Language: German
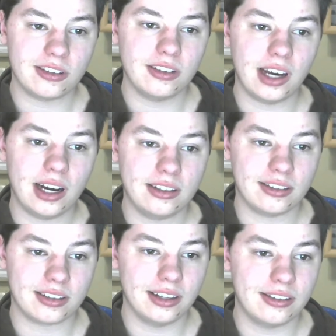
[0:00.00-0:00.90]
der
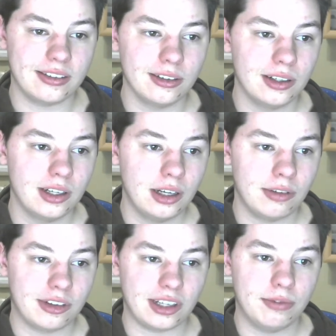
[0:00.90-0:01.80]
Altersgrenze,
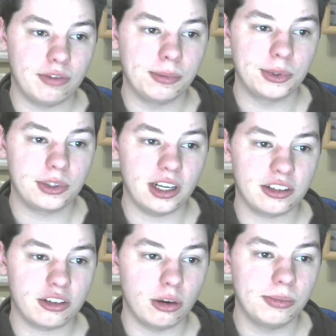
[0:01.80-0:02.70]
was einem Verbot
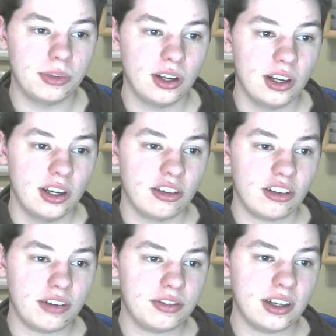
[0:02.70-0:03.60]
gleichkommt,
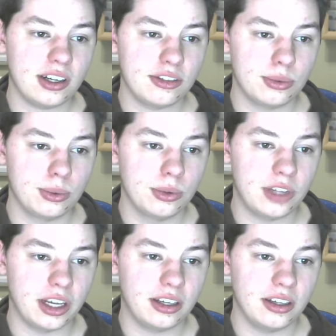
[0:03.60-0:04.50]
schafft da so,
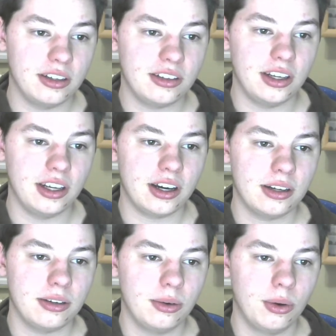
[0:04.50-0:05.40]
denke ich, eher
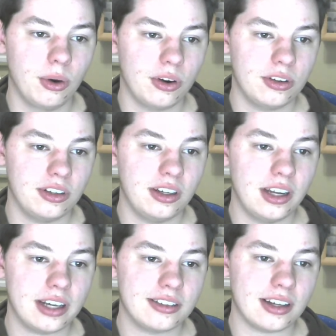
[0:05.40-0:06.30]
noch den
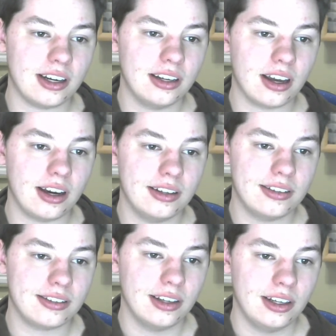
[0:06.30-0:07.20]
extra
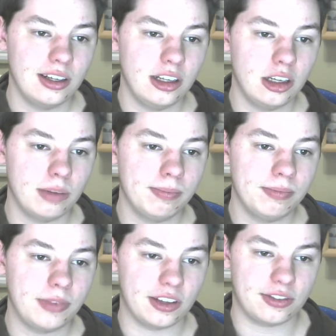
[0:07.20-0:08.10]
Anreiz, eben
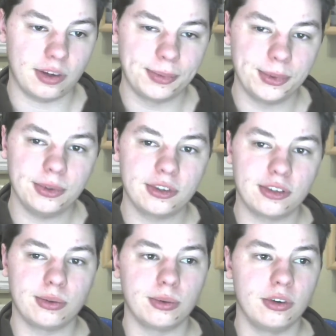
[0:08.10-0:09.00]
das Verbotene
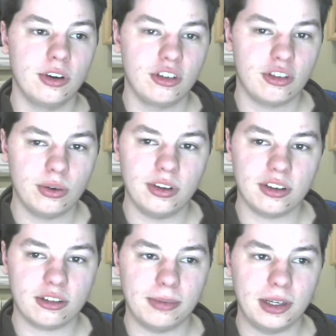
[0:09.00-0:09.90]
zu tun. Schön,
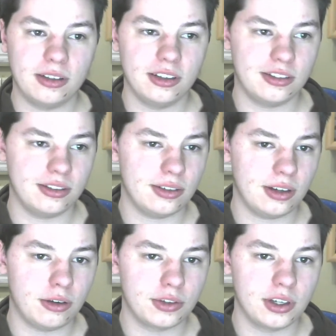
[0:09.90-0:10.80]
dass du meine These
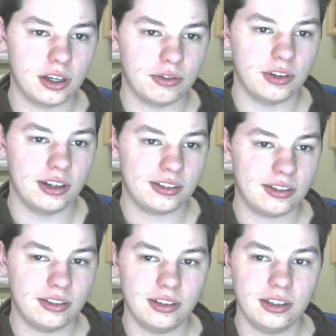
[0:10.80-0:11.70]
aufgegriffen hast,
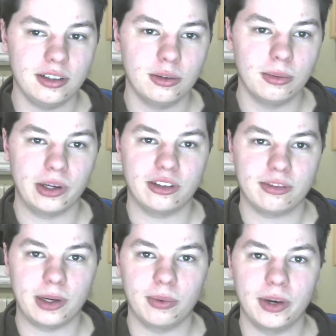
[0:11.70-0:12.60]
die übrigens,
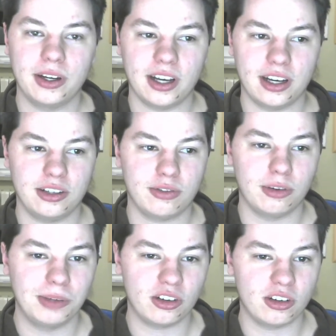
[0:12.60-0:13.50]
by the way, gar nicht von
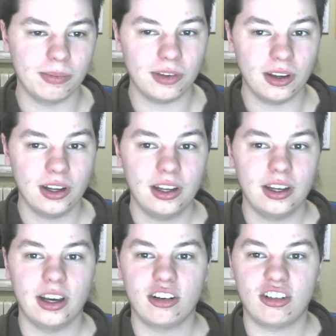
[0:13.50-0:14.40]
mir stimmt.
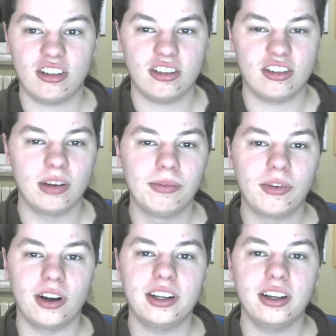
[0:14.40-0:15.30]
Äh, stimmt
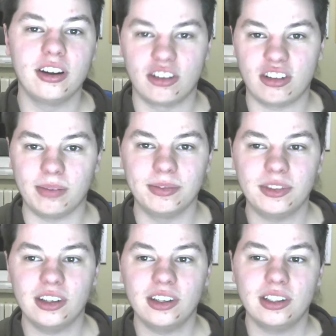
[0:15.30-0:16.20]
vor allen Dingen, äh,
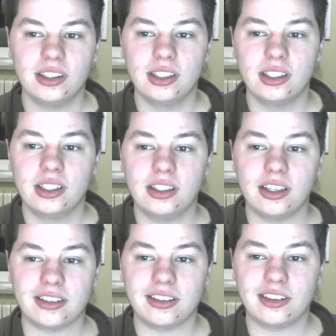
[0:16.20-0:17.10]
stammt.
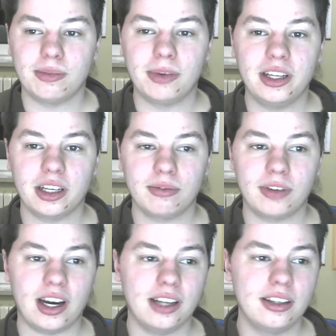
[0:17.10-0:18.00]
Das hat sich mal
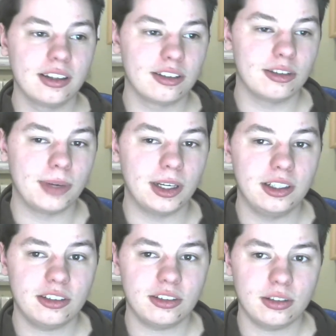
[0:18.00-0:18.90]
irgendwer anderes
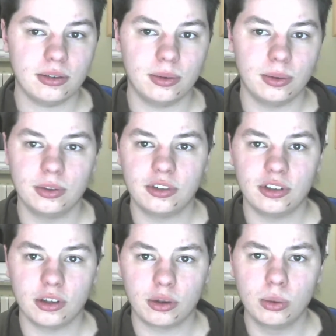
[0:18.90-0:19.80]
überlegt. Und
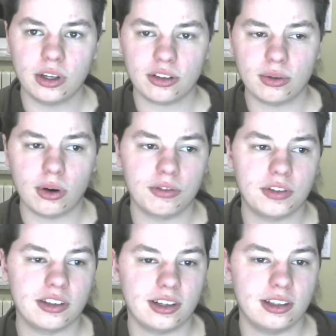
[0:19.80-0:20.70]
äh, cool, dass du auch auf
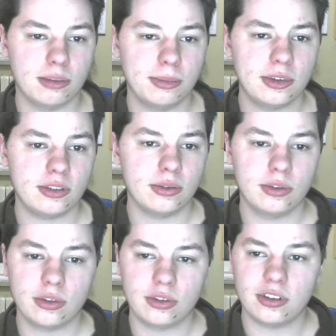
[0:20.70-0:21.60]
der Seite bist und
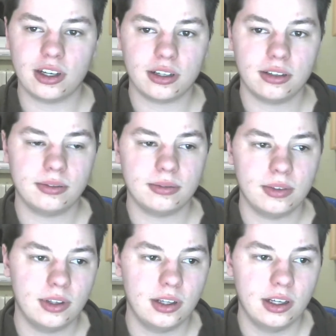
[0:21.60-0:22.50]
sozusagen
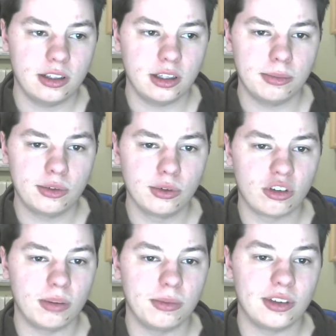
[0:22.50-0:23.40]
dem
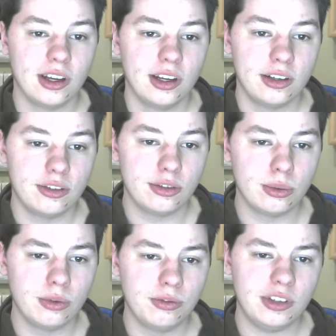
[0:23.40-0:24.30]
zustimmst.
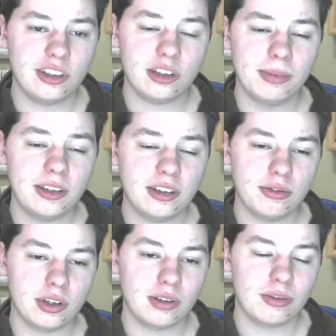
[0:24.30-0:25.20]
So, wie sich Mädchen
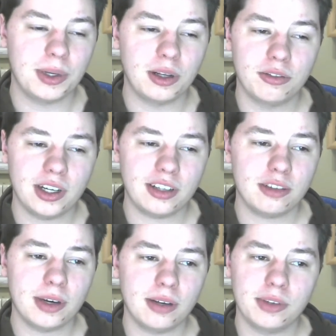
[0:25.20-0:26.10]
vor dem Spiegel fertig
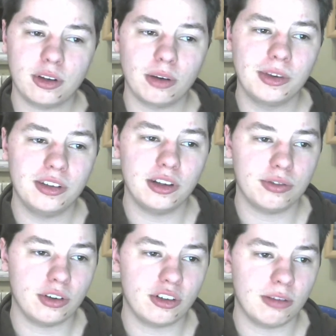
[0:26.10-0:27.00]
machen, wird kommentiert
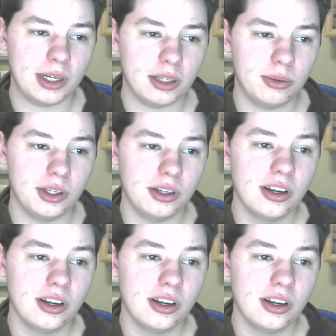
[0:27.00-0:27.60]
von Charmant Queen.